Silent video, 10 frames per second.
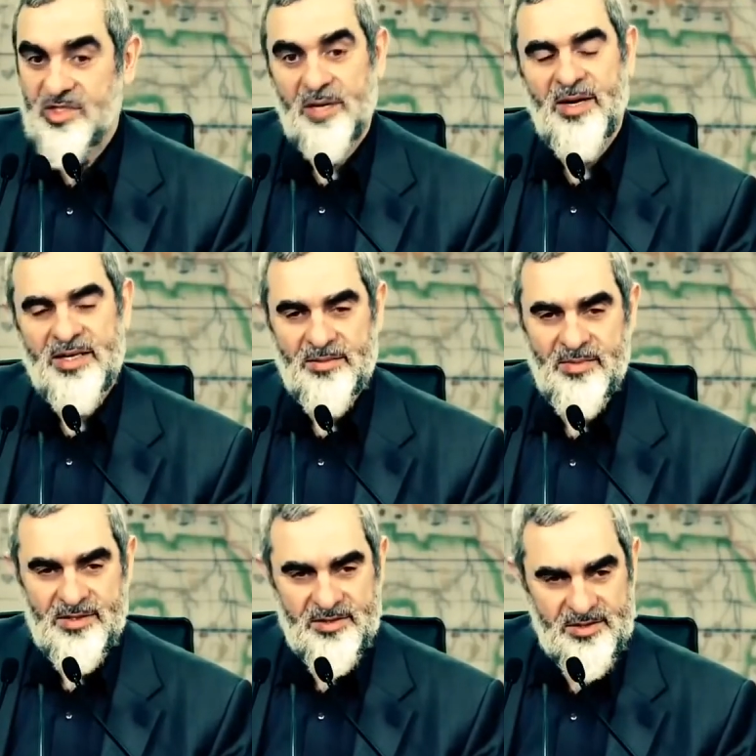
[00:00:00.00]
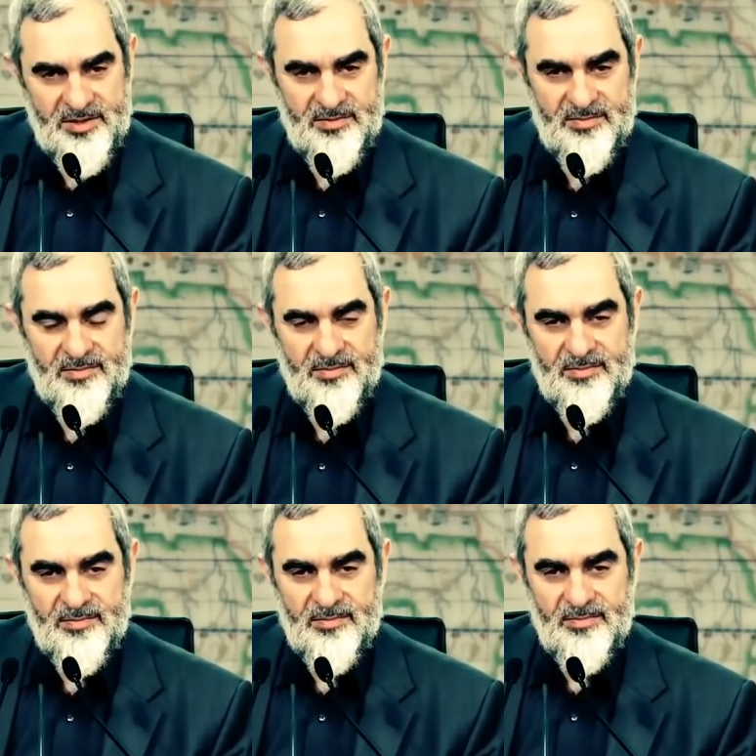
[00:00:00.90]
Sabah namazıdır.
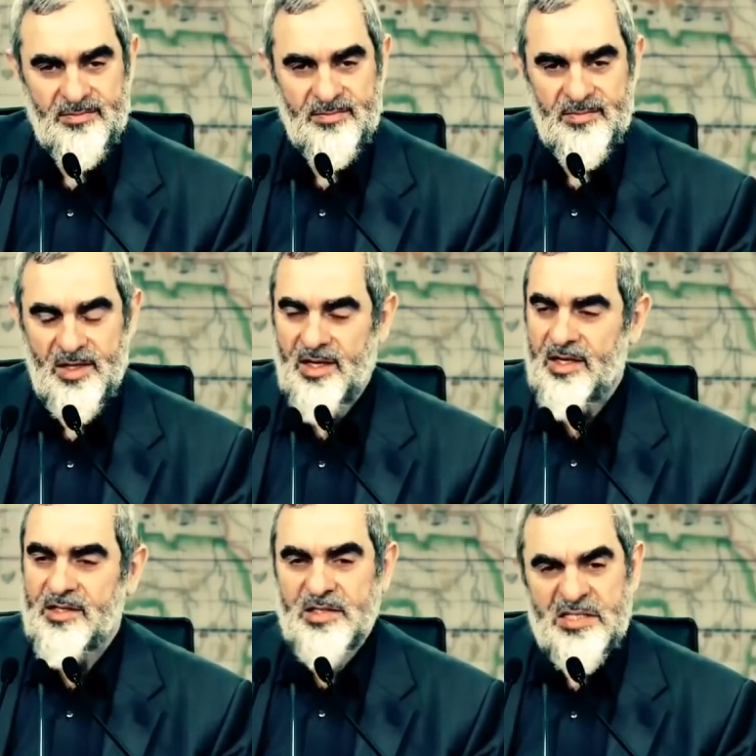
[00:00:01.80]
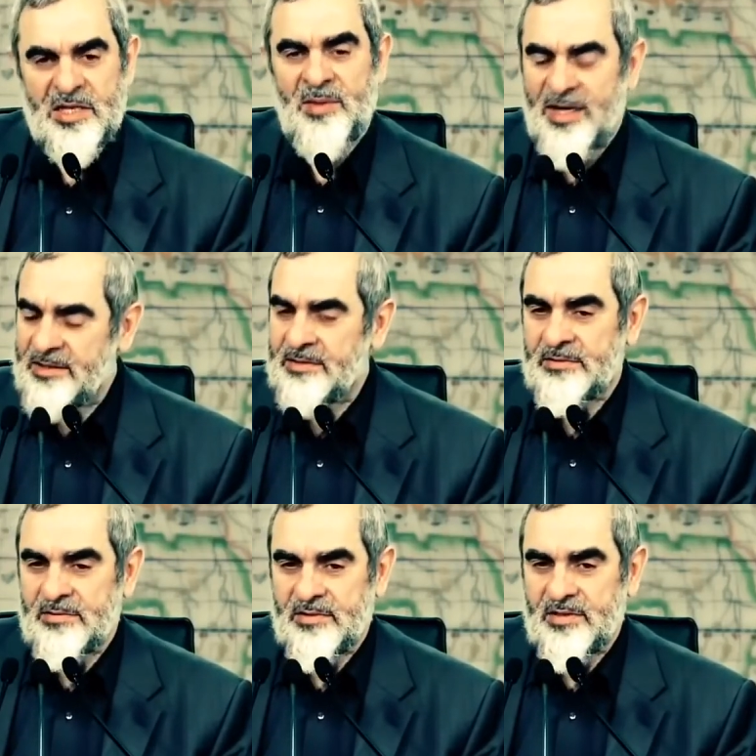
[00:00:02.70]
Ne zaman
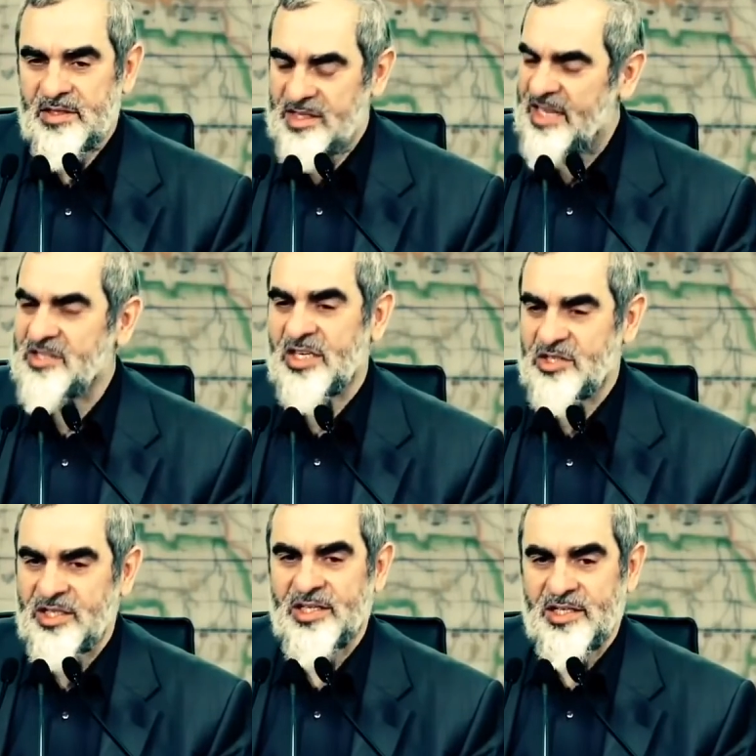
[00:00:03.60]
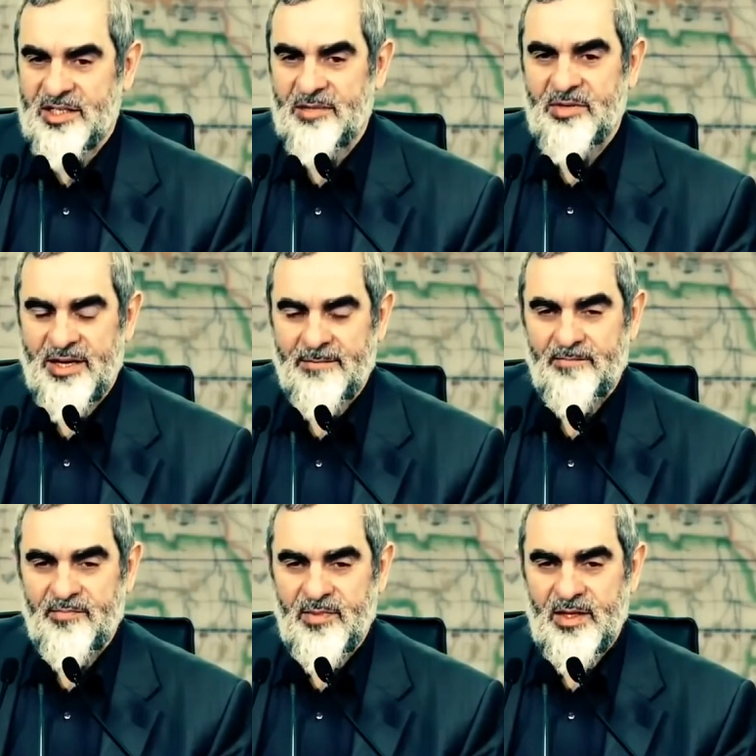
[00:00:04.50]
yaz gecelerinde
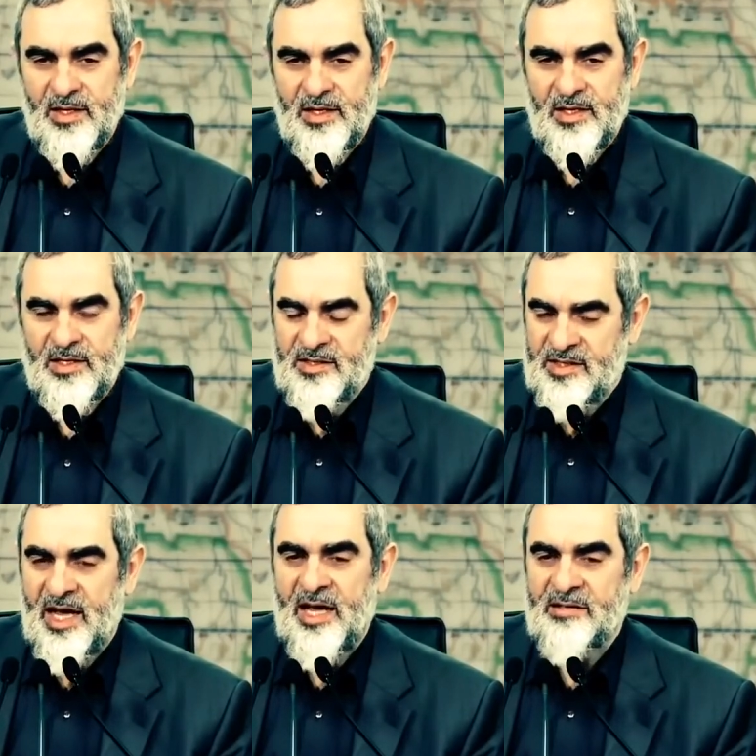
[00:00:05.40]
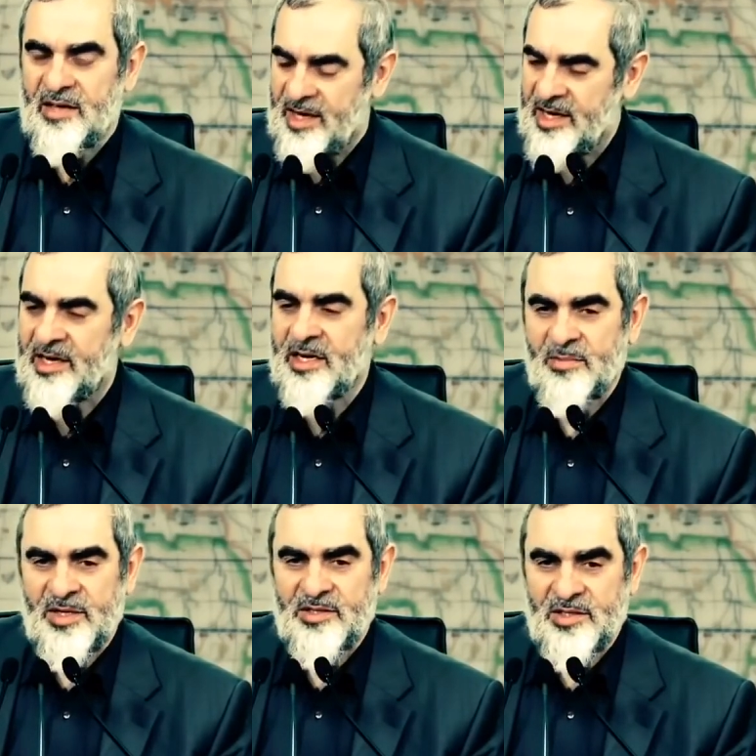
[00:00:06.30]
bile saati
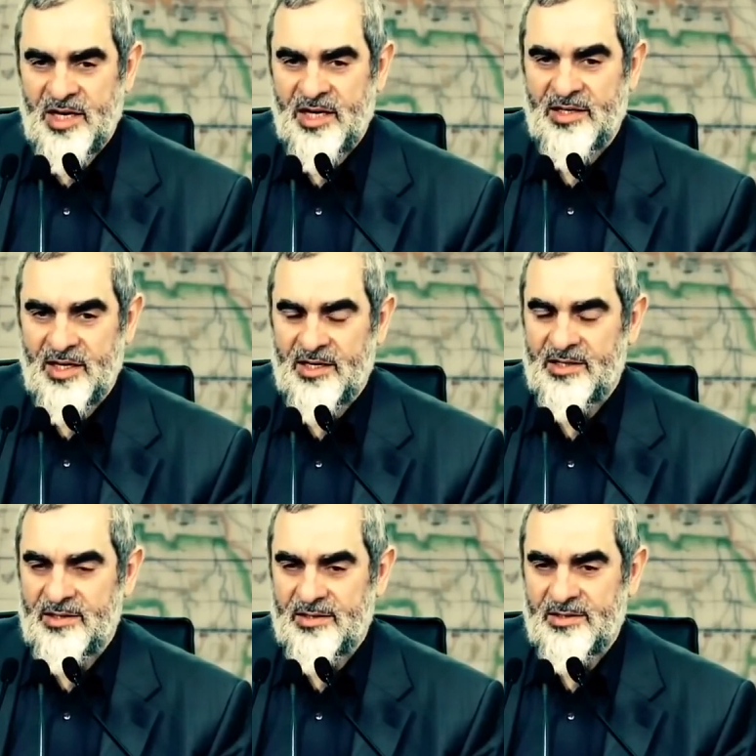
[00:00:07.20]
ayarlamadığın halde,